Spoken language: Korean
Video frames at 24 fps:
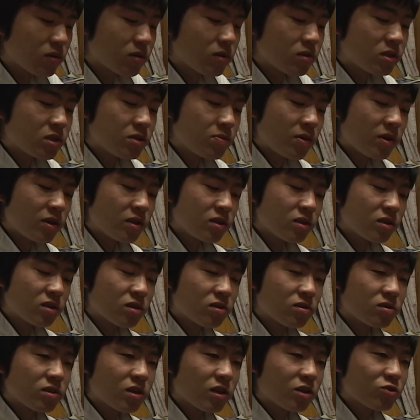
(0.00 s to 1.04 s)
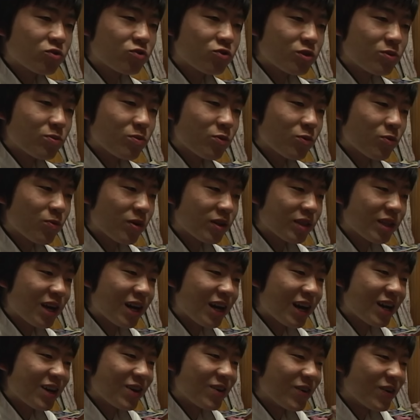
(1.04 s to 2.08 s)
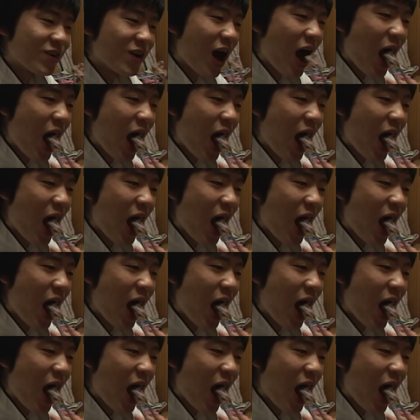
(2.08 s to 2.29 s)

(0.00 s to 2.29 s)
집에 있는 거 그냥 주워 먹고 뭐 나가요.